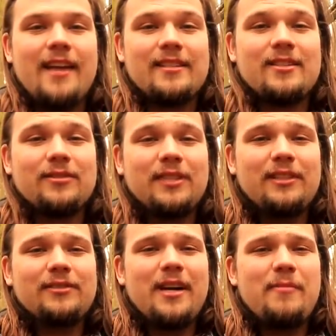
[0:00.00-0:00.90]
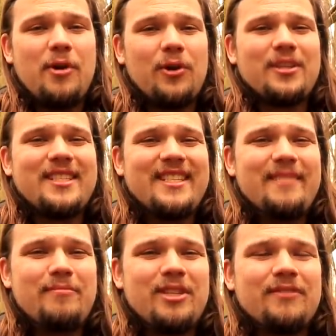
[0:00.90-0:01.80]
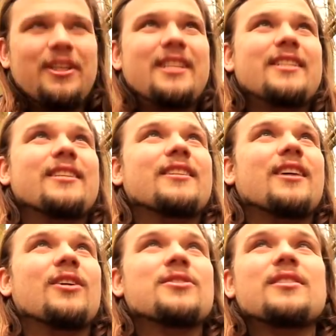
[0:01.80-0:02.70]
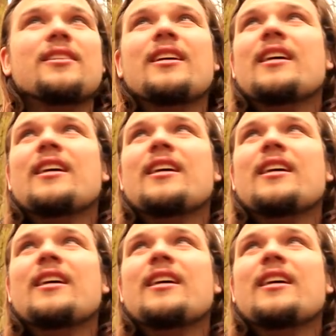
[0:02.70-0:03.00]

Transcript: Es ist auf jeden Fall immer noch ziemlich windig hier draußen.